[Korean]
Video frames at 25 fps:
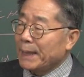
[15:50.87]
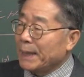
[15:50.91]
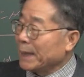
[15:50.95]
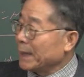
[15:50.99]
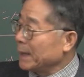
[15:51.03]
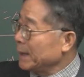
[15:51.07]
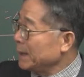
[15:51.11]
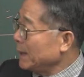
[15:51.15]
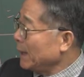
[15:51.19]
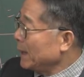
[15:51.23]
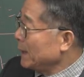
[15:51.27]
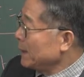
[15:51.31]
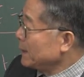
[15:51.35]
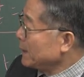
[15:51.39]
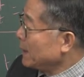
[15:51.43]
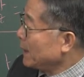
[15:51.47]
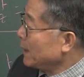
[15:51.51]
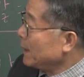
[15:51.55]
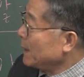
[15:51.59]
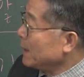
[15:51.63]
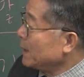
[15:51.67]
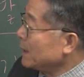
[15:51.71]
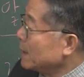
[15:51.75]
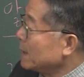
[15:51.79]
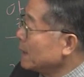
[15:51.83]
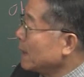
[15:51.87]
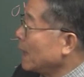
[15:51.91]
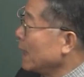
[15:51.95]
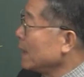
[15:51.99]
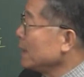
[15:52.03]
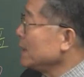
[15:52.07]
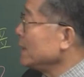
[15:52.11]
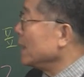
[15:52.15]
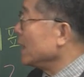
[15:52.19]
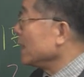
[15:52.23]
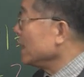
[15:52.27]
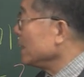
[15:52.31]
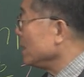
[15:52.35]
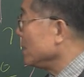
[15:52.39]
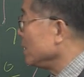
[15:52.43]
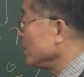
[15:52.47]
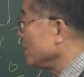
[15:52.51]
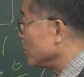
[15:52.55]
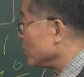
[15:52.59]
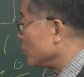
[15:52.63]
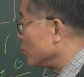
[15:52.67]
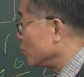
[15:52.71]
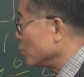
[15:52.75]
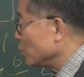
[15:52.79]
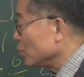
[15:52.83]
근데 이제 이러한 얘기를
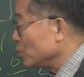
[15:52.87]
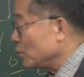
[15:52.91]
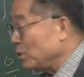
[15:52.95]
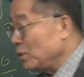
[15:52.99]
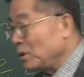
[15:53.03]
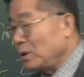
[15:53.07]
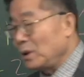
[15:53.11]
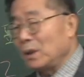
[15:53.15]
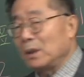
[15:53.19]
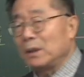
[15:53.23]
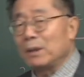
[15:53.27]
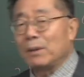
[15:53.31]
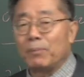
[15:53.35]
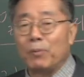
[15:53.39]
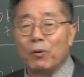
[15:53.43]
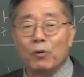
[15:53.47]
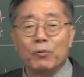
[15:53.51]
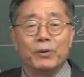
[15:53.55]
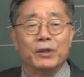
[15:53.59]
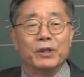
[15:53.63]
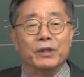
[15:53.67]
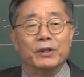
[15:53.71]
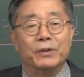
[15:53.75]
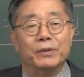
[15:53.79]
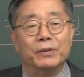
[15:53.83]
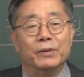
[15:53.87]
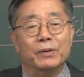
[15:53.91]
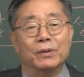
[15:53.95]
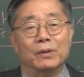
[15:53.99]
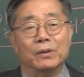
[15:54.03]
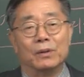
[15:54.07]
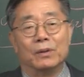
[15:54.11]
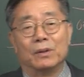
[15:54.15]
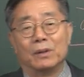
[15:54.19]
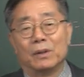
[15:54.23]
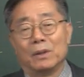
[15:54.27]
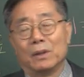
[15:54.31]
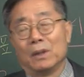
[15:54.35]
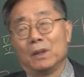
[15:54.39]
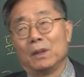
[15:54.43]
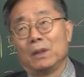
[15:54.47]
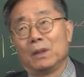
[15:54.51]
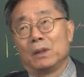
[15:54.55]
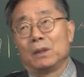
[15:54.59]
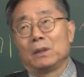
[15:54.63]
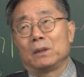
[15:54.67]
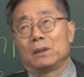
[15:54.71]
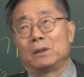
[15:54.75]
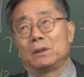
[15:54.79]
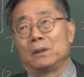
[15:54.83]
이제 쭉 들여다 보면
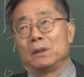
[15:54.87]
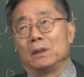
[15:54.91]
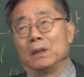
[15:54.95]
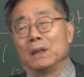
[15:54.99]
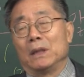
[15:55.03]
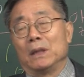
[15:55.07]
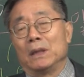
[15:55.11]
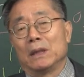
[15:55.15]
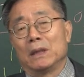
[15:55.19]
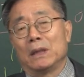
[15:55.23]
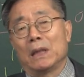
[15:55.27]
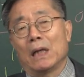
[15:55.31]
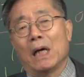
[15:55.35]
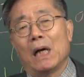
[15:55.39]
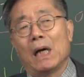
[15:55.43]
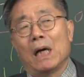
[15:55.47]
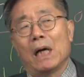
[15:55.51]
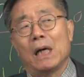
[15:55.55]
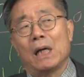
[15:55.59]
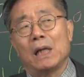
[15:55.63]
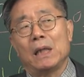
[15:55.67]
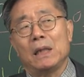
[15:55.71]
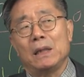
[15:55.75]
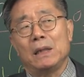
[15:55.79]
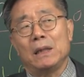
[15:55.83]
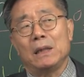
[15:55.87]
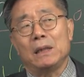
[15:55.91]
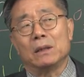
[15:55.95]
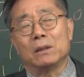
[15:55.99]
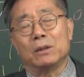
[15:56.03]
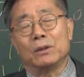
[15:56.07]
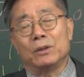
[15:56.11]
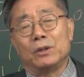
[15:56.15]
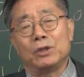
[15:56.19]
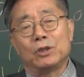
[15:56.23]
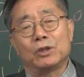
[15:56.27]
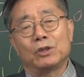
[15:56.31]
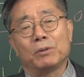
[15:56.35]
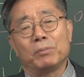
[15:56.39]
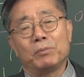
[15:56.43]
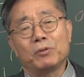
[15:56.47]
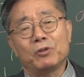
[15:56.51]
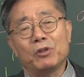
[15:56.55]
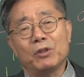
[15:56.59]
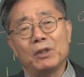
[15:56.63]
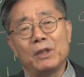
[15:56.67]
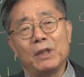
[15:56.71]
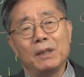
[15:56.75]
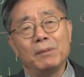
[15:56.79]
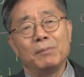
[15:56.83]
그 인간이
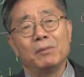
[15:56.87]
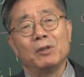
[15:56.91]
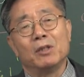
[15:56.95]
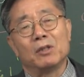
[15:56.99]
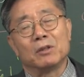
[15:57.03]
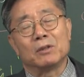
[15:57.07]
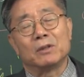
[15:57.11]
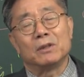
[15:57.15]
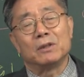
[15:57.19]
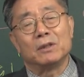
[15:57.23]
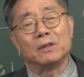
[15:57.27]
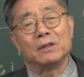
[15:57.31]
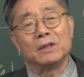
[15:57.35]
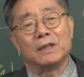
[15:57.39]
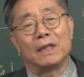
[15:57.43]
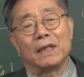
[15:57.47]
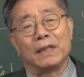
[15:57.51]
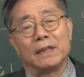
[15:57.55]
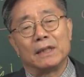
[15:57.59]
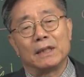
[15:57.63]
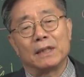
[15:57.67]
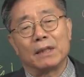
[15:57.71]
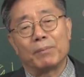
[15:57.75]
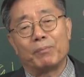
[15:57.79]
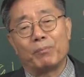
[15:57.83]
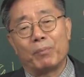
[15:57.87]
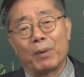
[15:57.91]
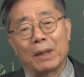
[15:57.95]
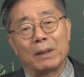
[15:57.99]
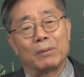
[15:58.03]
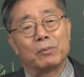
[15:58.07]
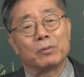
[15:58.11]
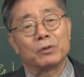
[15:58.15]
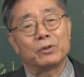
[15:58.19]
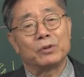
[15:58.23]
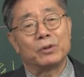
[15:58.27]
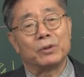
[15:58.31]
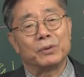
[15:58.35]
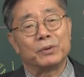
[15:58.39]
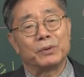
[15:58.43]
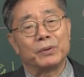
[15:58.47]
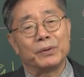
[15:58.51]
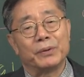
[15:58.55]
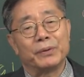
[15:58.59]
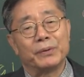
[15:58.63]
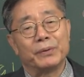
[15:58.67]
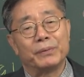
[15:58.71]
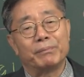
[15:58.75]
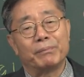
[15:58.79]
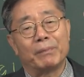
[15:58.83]
어디서부터 힘을 얻었느냐 이렇게 바라볼 수
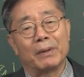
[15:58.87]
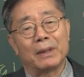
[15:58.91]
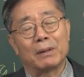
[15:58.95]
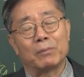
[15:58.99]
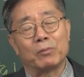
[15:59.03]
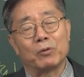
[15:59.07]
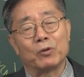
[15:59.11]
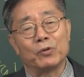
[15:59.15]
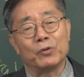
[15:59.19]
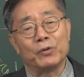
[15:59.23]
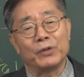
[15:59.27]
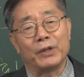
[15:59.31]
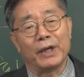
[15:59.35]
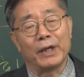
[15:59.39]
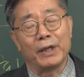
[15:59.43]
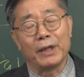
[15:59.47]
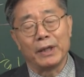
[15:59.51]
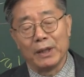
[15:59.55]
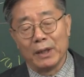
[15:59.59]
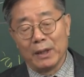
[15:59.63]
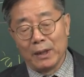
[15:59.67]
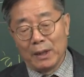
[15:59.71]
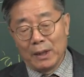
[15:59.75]
있어요. 바라보는데